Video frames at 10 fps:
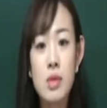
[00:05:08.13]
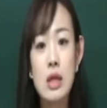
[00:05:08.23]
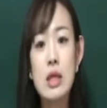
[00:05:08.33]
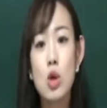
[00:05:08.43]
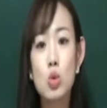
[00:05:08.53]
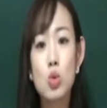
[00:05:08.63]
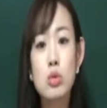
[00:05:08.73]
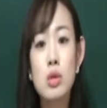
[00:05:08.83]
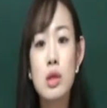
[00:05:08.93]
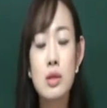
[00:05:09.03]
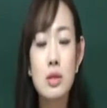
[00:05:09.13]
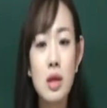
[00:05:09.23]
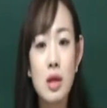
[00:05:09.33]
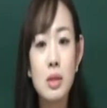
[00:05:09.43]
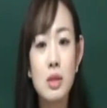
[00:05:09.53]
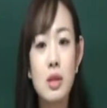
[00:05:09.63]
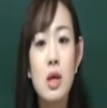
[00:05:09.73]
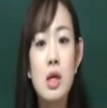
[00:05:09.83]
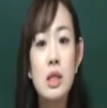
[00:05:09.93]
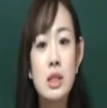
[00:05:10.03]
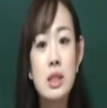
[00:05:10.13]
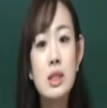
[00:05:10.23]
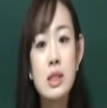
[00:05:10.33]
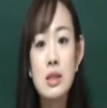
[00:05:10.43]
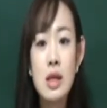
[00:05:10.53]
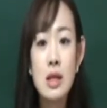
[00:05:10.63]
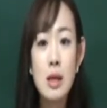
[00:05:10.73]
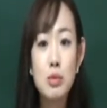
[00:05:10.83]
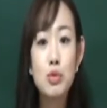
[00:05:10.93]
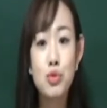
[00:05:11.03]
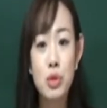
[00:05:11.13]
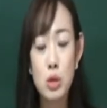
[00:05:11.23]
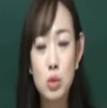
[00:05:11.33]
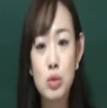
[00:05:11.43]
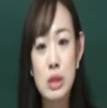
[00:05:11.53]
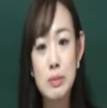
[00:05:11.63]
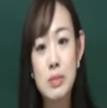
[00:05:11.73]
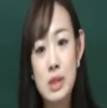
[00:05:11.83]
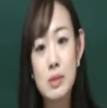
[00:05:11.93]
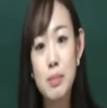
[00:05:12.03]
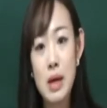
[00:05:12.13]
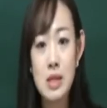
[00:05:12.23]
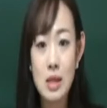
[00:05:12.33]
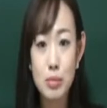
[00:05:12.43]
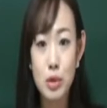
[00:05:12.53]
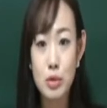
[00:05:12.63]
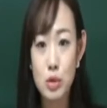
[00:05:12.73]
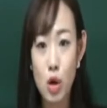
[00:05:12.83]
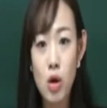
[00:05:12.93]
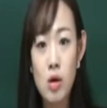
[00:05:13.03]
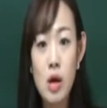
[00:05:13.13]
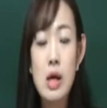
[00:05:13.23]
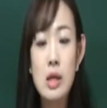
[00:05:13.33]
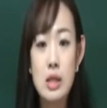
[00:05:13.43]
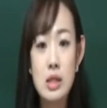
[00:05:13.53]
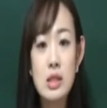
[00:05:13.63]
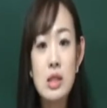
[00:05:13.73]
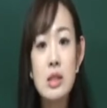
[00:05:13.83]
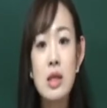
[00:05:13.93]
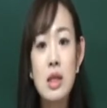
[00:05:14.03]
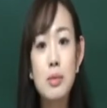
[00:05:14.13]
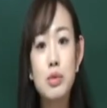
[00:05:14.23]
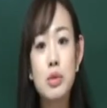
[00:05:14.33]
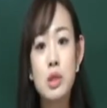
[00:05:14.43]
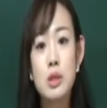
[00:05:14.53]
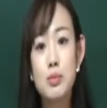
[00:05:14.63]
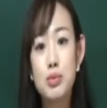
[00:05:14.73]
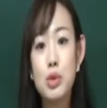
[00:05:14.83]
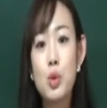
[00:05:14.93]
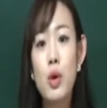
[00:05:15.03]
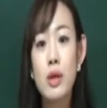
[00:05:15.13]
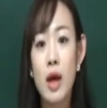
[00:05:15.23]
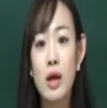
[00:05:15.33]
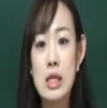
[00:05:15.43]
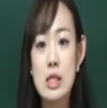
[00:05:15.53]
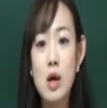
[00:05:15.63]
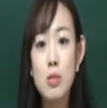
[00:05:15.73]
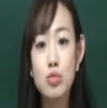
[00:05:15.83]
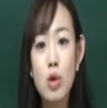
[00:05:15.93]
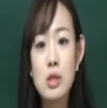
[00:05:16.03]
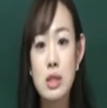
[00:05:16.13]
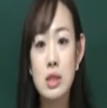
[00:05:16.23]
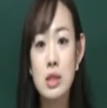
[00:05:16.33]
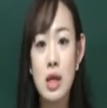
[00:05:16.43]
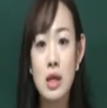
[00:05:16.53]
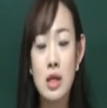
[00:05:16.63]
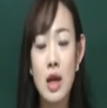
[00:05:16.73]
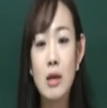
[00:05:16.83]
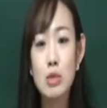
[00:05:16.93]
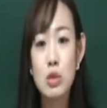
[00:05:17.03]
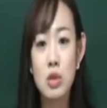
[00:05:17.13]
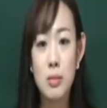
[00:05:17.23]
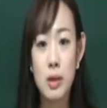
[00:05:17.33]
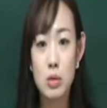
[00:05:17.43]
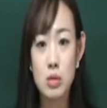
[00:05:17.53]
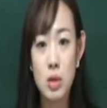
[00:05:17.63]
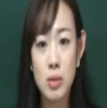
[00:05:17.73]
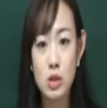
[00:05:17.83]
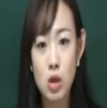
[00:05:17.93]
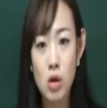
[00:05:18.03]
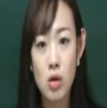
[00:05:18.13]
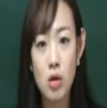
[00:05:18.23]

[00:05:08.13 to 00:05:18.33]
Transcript: 이 정도전이라는 사람은 신진 사대부 중에서도 급진파 사대부였죠. 이 신진 사대부들은 불교에 대항해서 무엇을 자기의 학문적 기반으로 삼았죠?